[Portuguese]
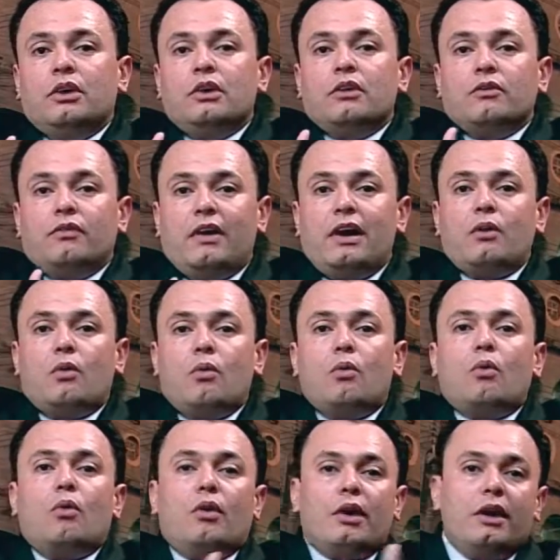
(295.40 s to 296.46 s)
vai
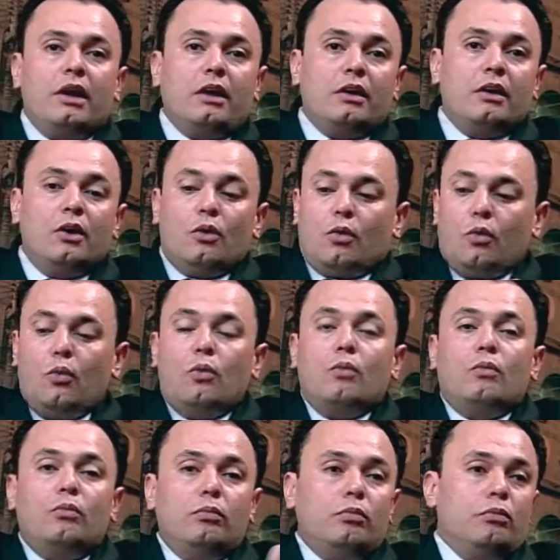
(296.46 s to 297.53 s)
concorrer com
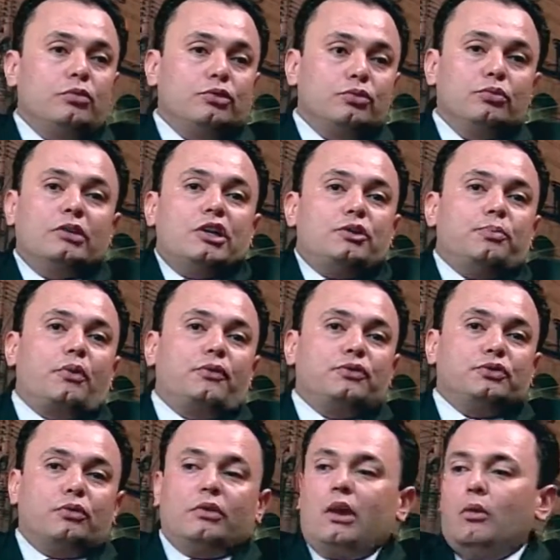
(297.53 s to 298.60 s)
um estudante
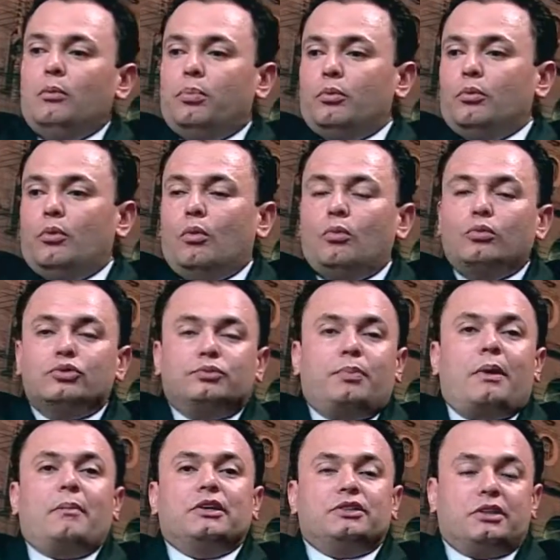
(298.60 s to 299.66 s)
profissional por um concurso
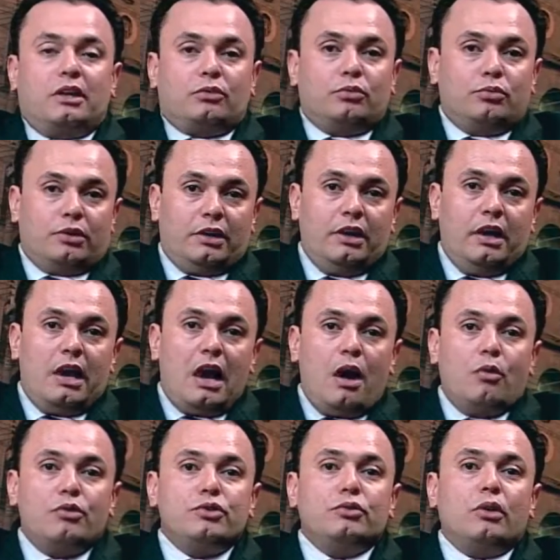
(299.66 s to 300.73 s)
para magistratura,
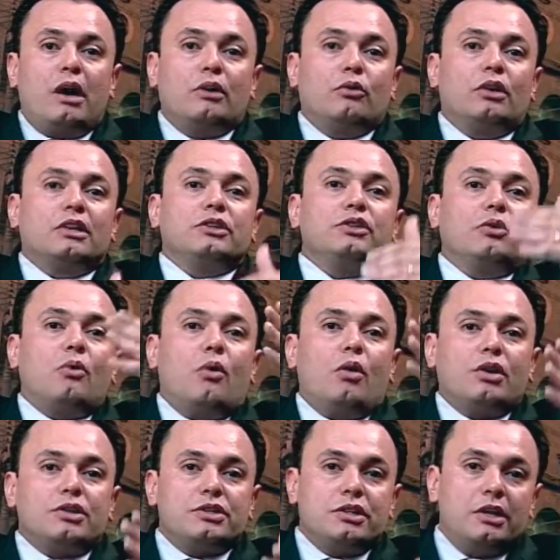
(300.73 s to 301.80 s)
onde a nota de
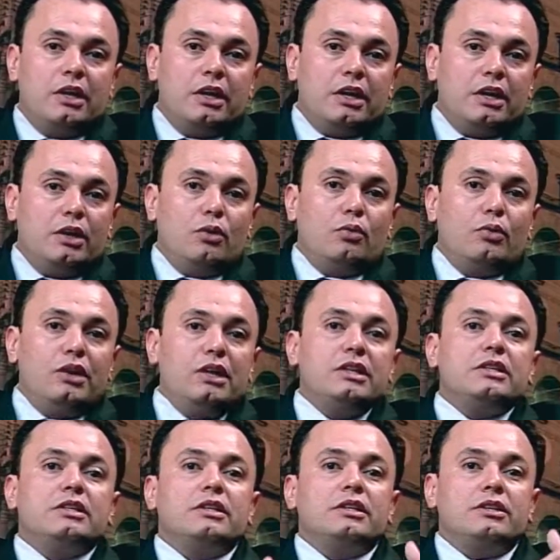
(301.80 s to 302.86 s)
corte e o
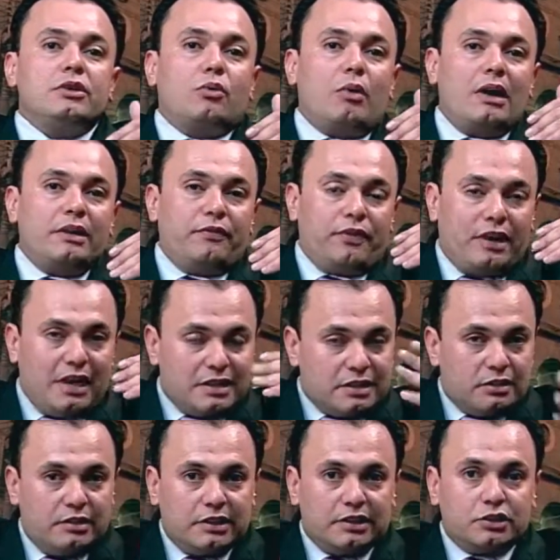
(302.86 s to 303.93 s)
índice de qualificação dessas